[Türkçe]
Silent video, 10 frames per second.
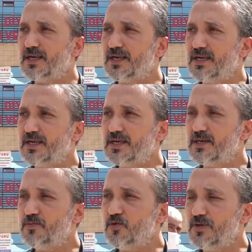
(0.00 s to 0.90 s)

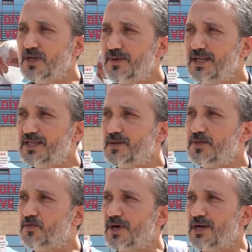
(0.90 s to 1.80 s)
Ee, bununla birlikte
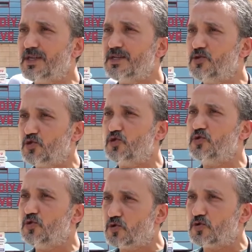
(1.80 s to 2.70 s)
biz vakaların
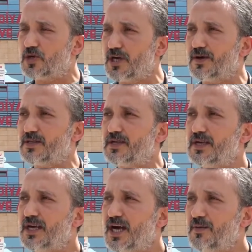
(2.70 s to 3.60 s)
düştüğünü gördük evet.
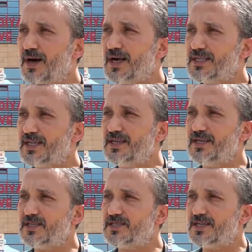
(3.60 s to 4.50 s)
Ama hastane
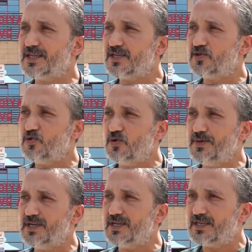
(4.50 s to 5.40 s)
yatışlarda
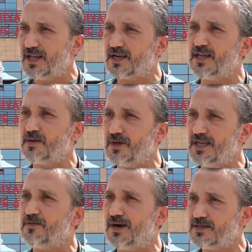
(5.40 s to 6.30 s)
günübirlik
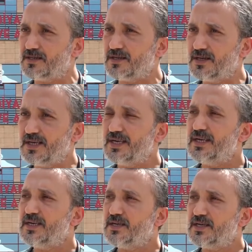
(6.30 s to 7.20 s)
dalgalanmalar var.
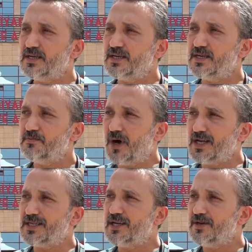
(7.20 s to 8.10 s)
Ee,
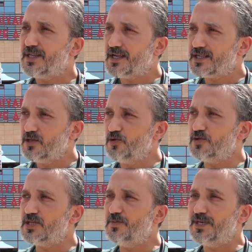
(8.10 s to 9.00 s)
bazen evet
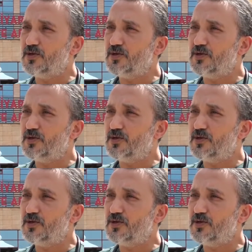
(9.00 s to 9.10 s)
azalıyoruz gibi